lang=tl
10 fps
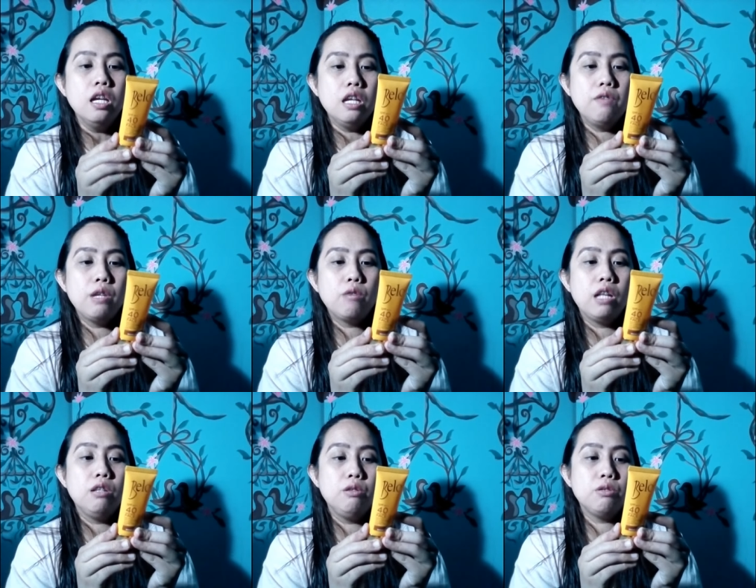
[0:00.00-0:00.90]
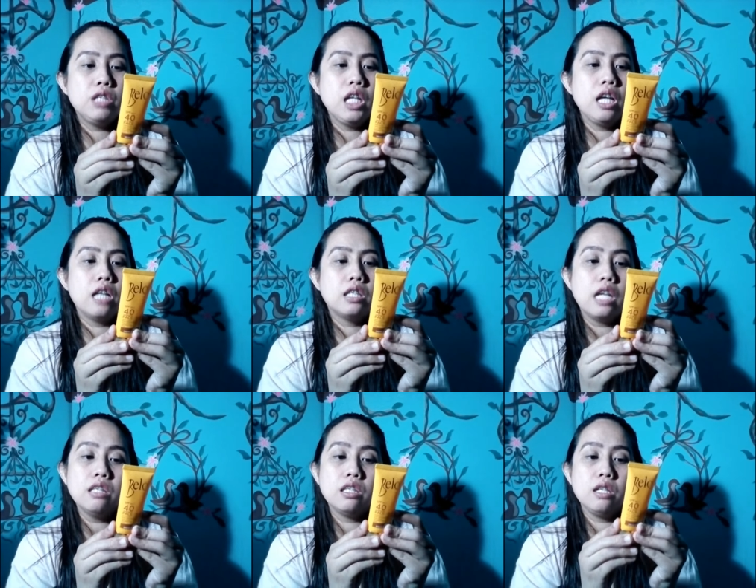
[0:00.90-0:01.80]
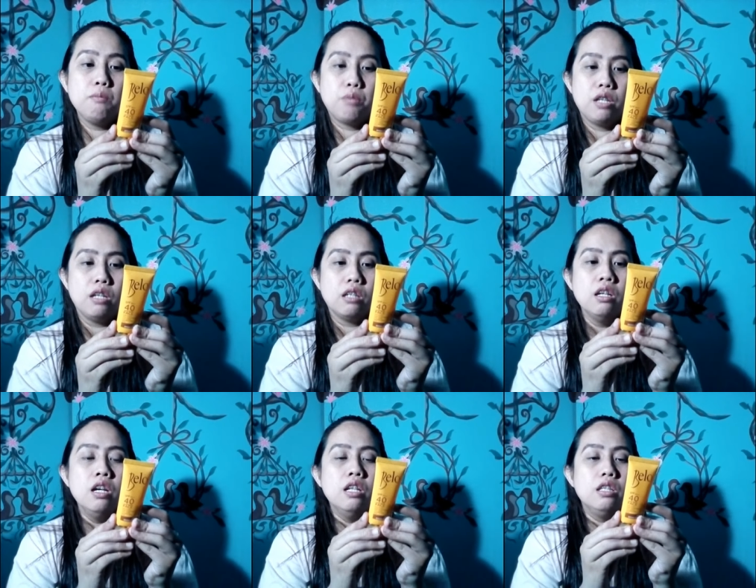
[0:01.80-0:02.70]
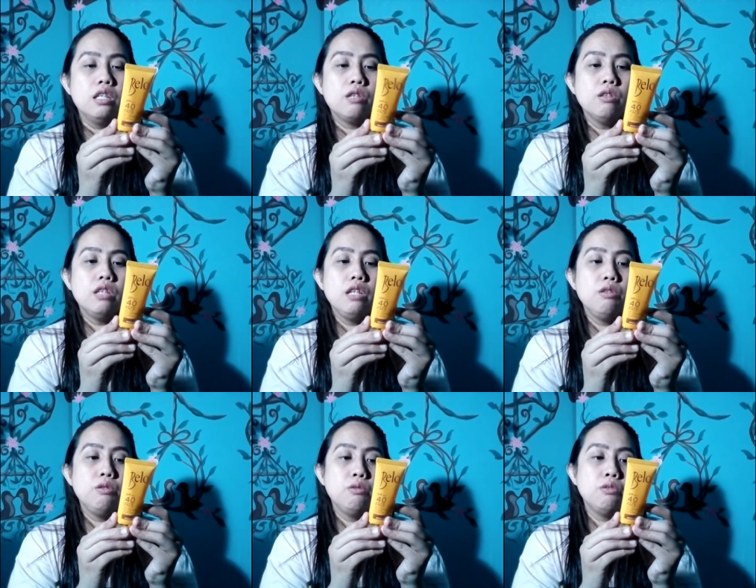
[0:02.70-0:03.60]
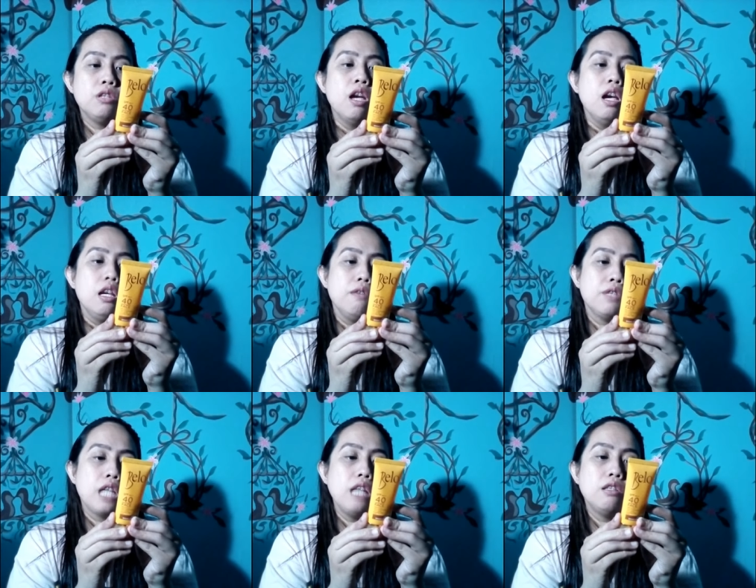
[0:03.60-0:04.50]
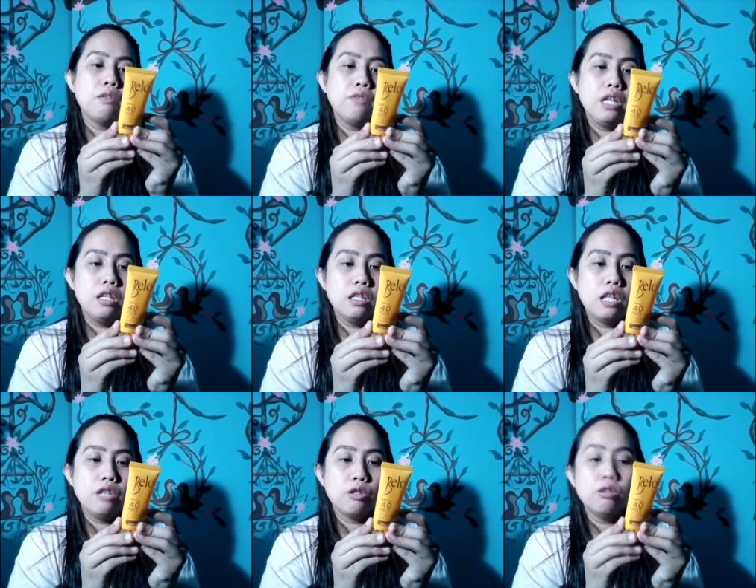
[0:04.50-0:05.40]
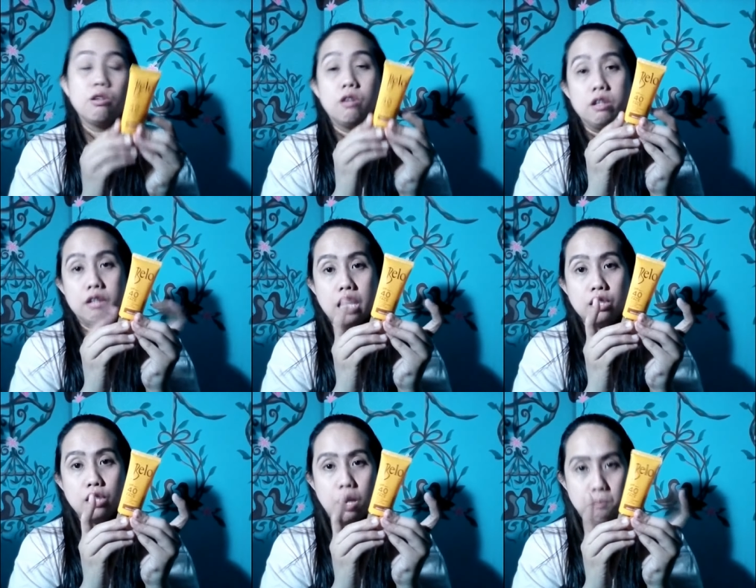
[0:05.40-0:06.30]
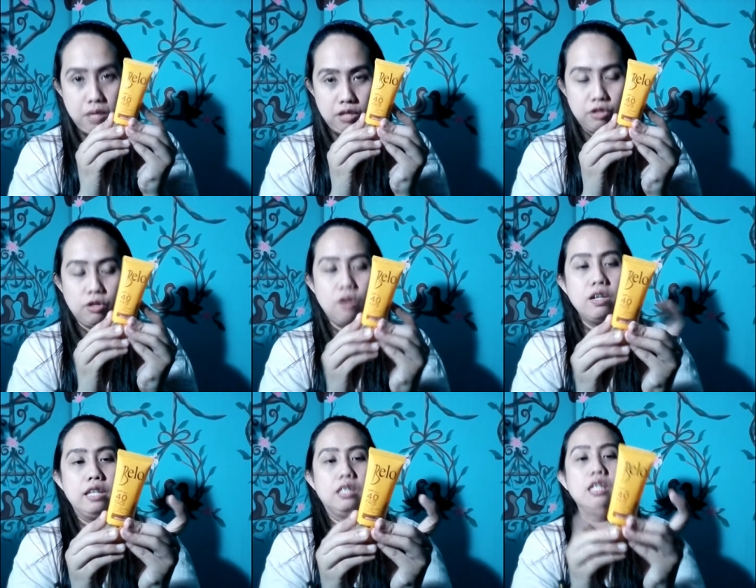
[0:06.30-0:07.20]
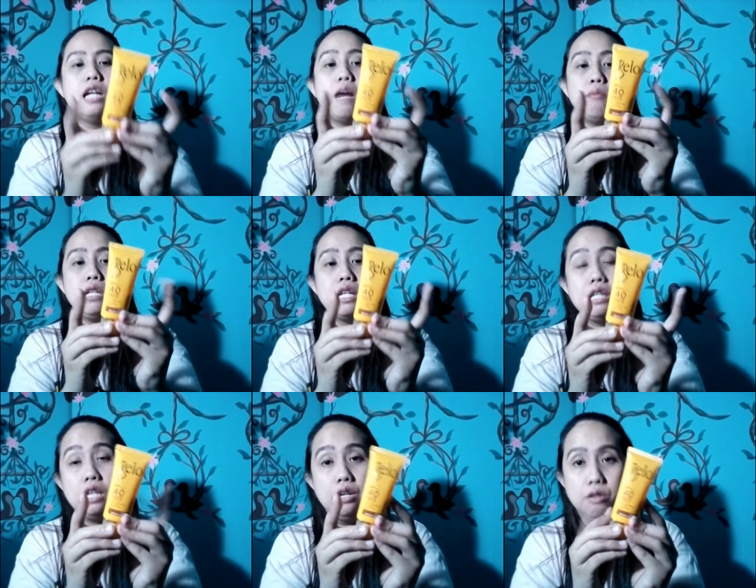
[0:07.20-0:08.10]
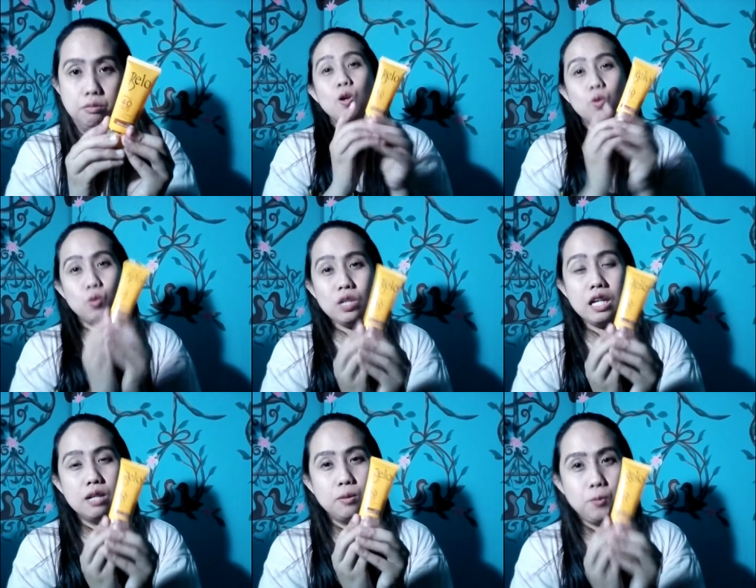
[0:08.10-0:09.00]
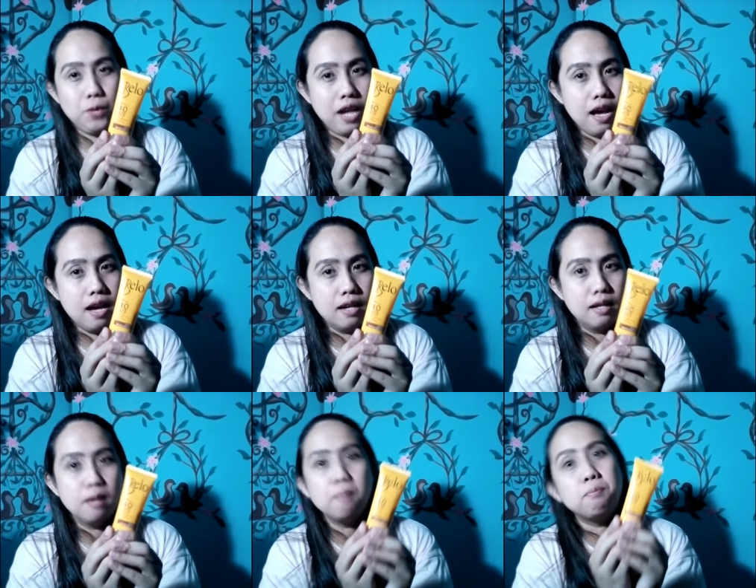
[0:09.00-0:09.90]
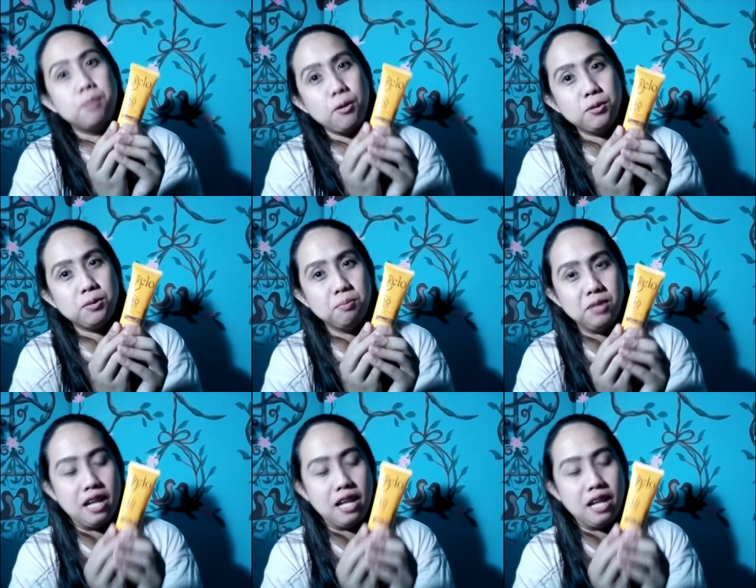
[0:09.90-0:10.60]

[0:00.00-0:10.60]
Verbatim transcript: even while using a sunscreen product. Discontinue use if signs of irritation or rash appears. Okay, sinabi na nila yon. Unang-una, pros muna.